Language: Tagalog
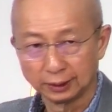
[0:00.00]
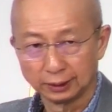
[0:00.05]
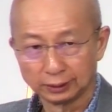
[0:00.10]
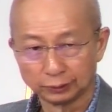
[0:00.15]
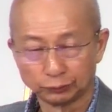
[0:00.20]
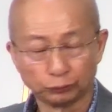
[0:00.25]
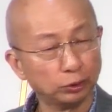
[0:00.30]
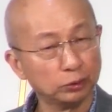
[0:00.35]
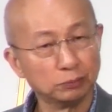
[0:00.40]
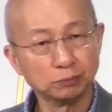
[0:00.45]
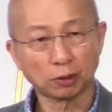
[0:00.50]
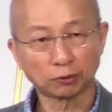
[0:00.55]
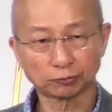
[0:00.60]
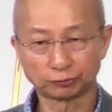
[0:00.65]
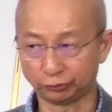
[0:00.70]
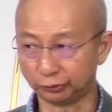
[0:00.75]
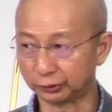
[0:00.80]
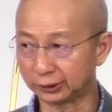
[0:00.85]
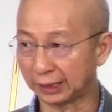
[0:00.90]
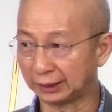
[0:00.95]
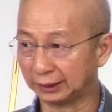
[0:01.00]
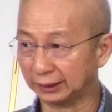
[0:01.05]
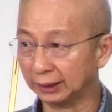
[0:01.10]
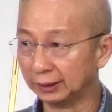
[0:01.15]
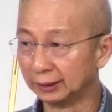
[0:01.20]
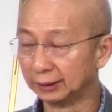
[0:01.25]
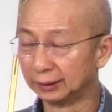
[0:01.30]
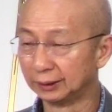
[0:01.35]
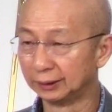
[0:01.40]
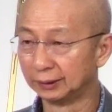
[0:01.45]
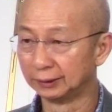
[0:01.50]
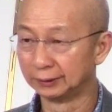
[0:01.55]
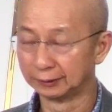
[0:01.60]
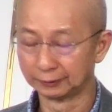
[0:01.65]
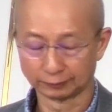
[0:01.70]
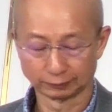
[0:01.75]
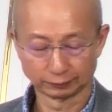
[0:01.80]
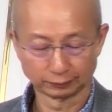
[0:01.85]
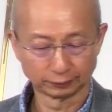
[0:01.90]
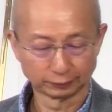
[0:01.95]
So, uh, sa
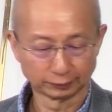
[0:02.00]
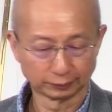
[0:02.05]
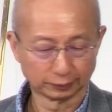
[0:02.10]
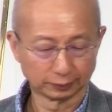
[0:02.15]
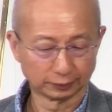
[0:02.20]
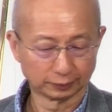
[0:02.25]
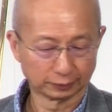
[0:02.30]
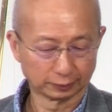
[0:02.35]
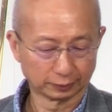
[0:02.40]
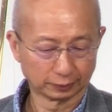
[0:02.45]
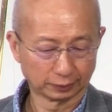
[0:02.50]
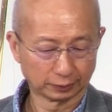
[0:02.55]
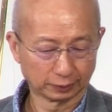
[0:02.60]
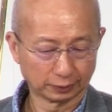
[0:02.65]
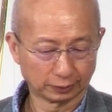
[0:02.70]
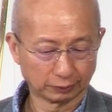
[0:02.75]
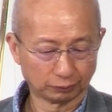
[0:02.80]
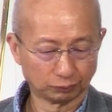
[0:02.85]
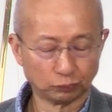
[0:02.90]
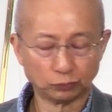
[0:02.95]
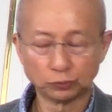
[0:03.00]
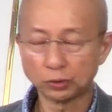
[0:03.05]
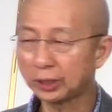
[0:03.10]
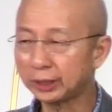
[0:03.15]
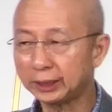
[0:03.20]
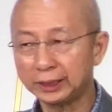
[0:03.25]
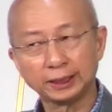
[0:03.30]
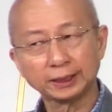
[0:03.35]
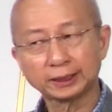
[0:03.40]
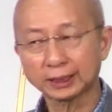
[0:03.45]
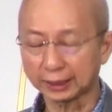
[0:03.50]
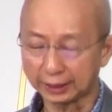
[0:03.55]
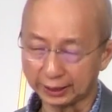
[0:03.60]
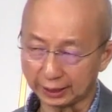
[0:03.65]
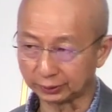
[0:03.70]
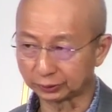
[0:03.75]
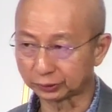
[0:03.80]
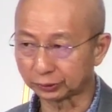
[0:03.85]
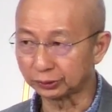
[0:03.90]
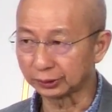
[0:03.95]
pag uh, sa proseso ng
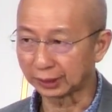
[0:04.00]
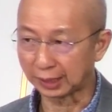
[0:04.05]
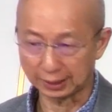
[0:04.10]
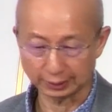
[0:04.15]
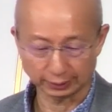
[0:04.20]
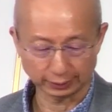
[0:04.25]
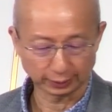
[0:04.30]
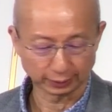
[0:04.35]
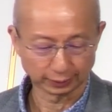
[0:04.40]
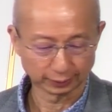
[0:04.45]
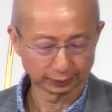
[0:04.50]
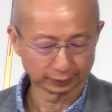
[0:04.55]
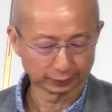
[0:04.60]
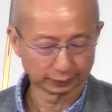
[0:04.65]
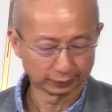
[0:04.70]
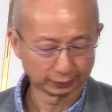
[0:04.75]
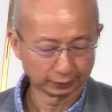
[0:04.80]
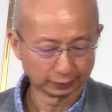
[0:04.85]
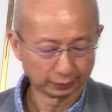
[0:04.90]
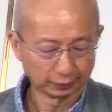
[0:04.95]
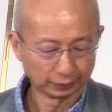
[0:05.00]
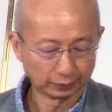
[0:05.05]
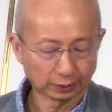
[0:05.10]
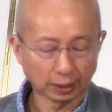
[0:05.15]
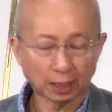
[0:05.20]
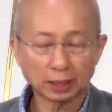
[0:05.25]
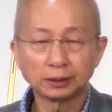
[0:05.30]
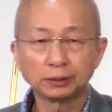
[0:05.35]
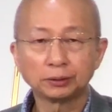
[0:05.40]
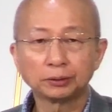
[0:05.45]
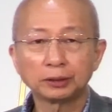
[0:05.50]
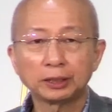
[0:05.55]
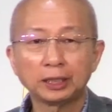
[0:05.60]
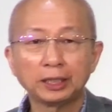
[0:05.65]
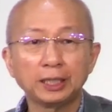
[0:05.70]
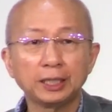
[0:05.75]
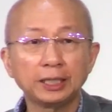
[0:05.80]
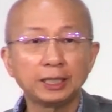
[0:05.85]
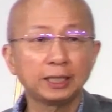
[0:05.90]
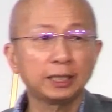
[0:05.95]
pagbibigay, so kailangan nilang dalhin ang
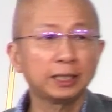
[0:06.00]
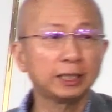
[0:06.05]
baka sa